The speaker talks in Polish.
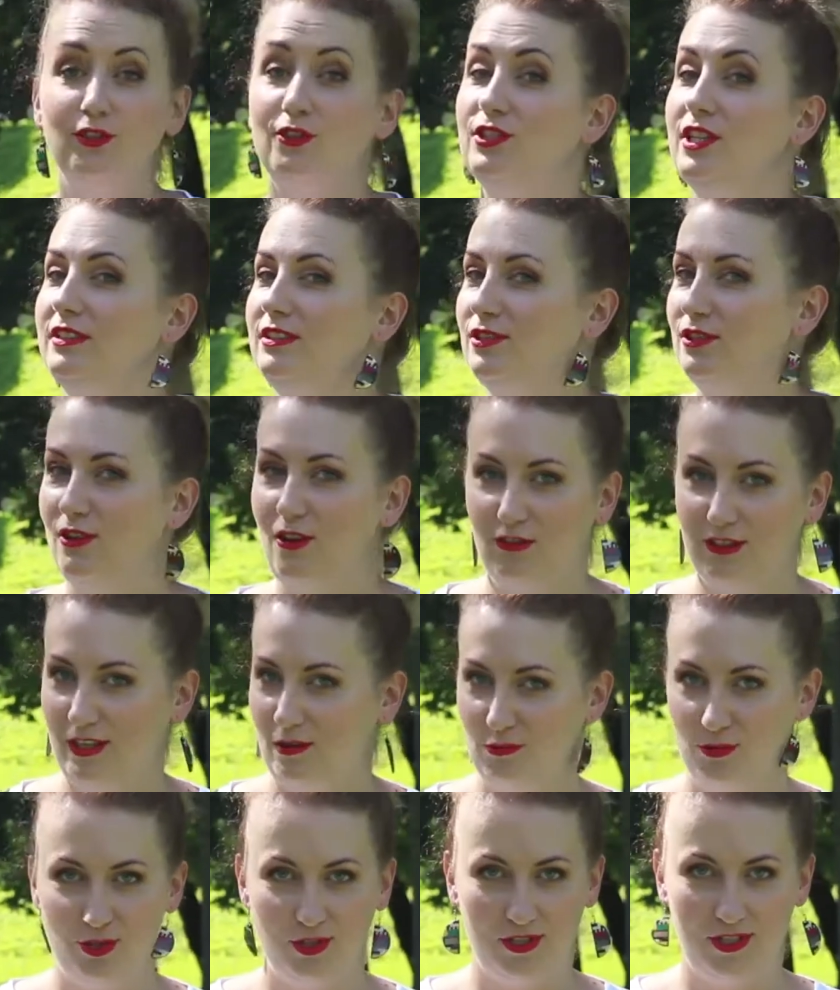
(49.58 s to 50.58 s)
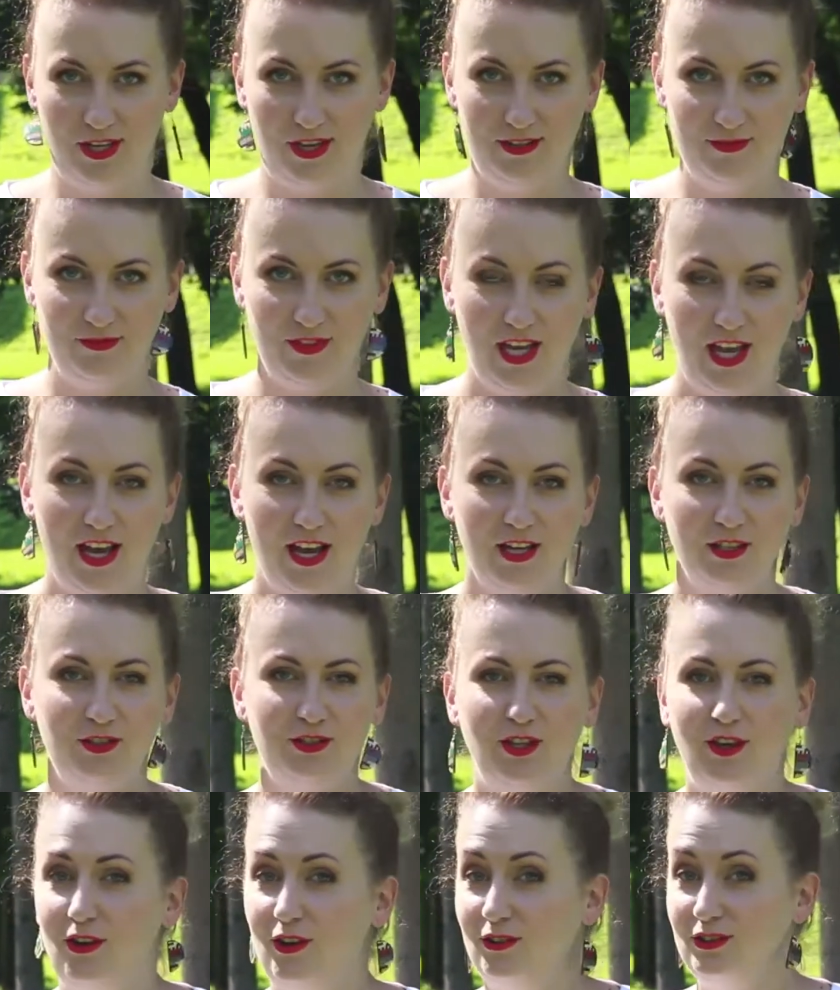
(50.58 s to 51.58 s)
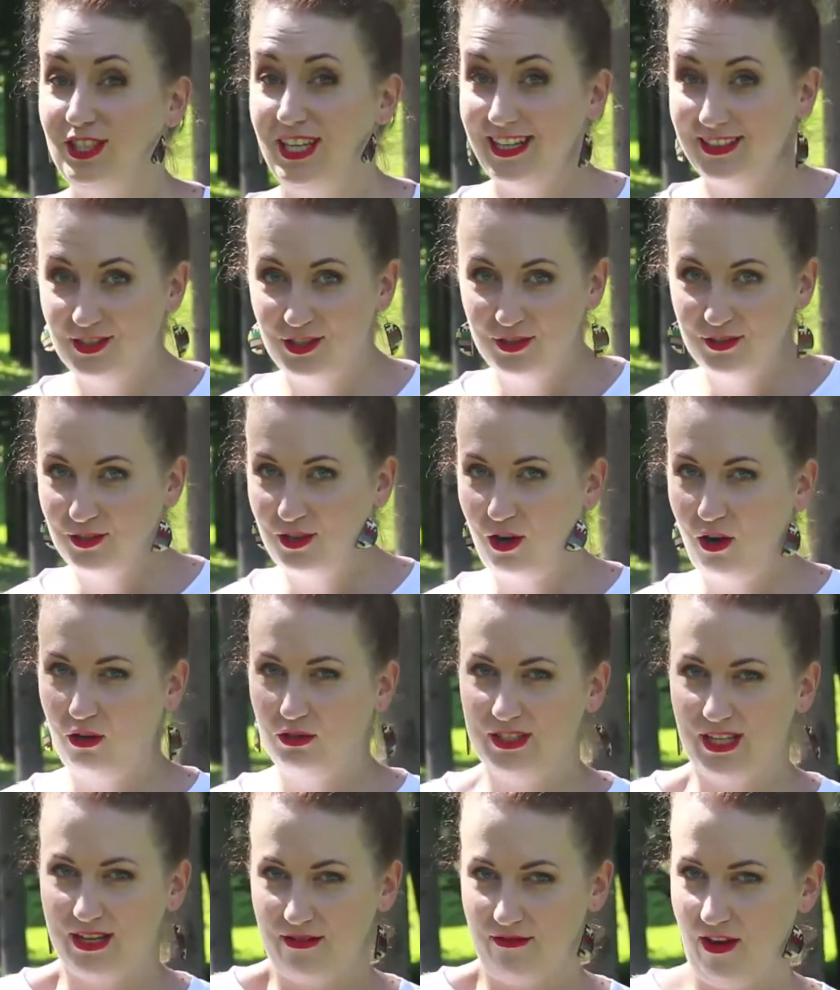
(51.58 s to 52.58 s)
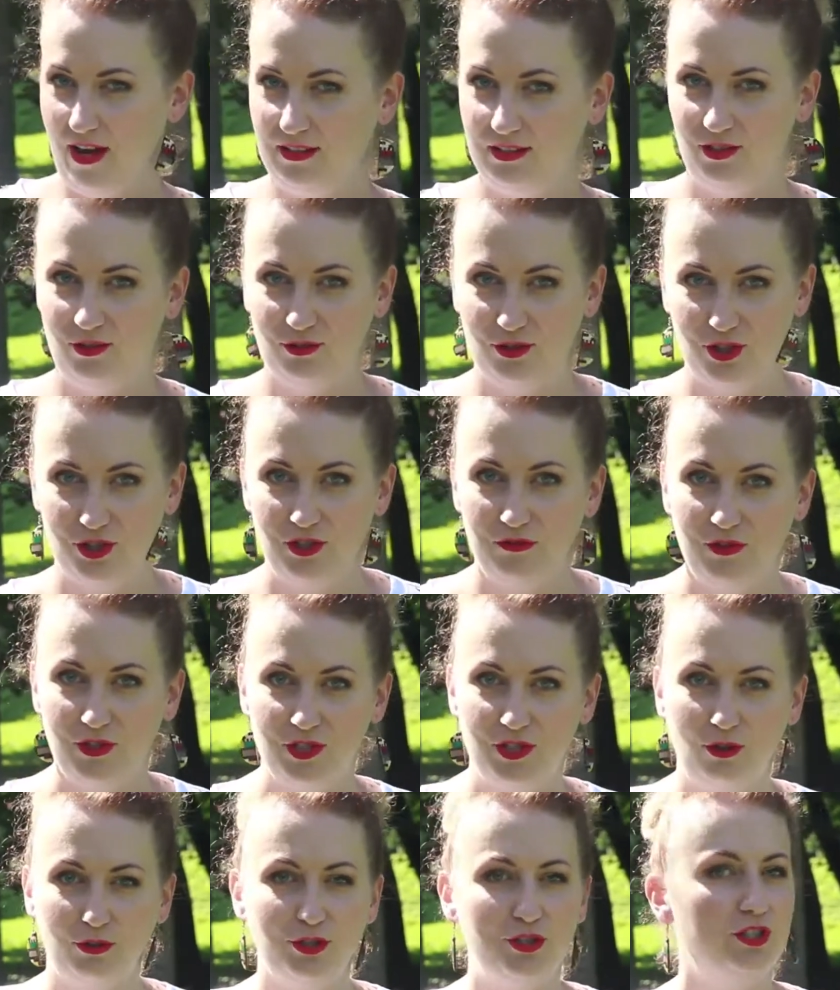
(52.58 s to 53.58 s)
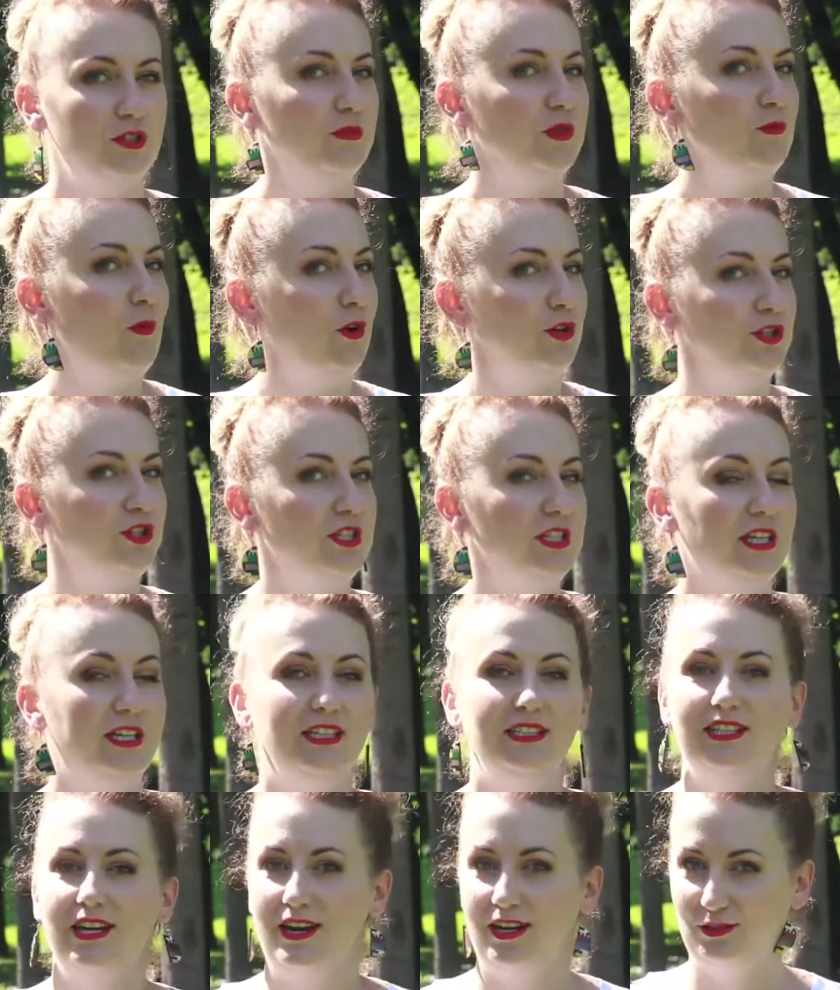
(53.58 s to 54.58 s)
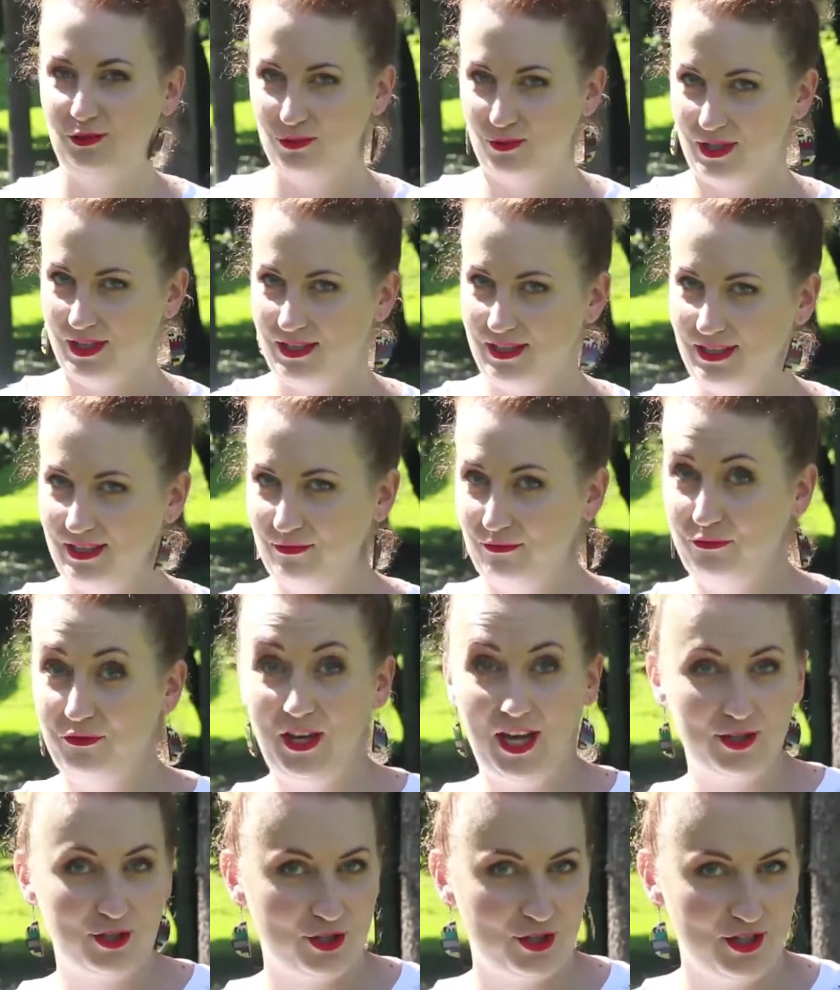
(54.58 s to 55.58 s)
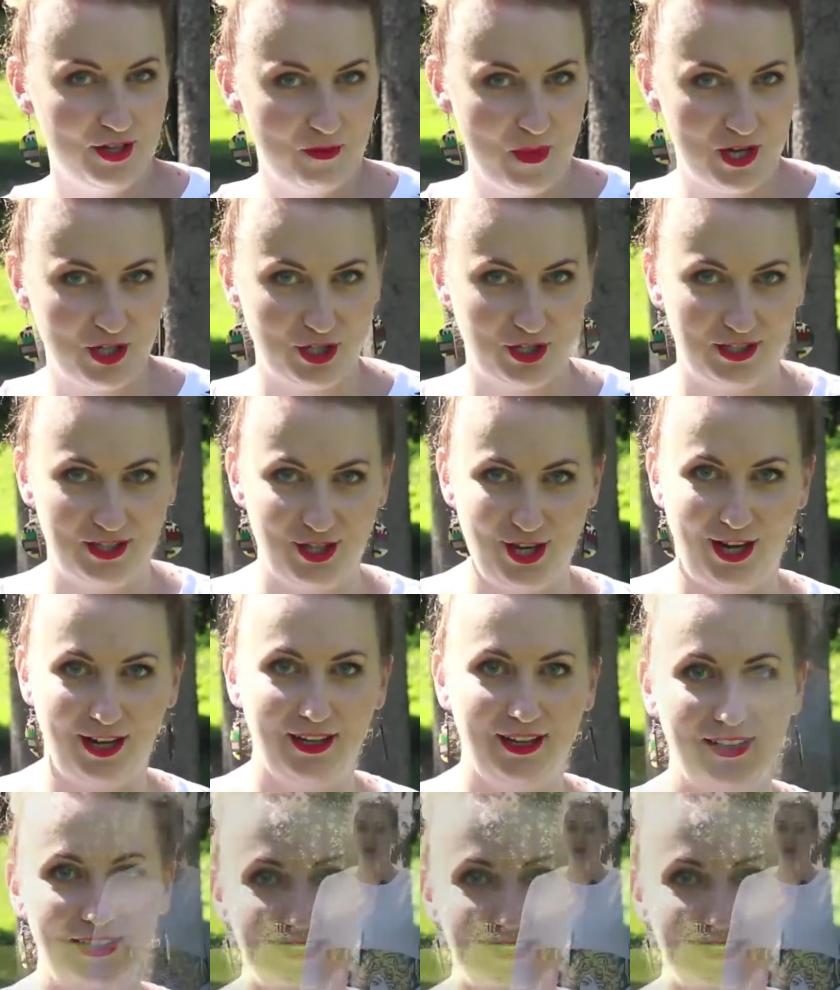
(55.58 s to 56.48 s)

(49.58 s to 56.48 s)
to nie tylko nauczyciel. To nie tylko oderwany od rzeczywistości miłośnik literatury i wieczny marzyciel.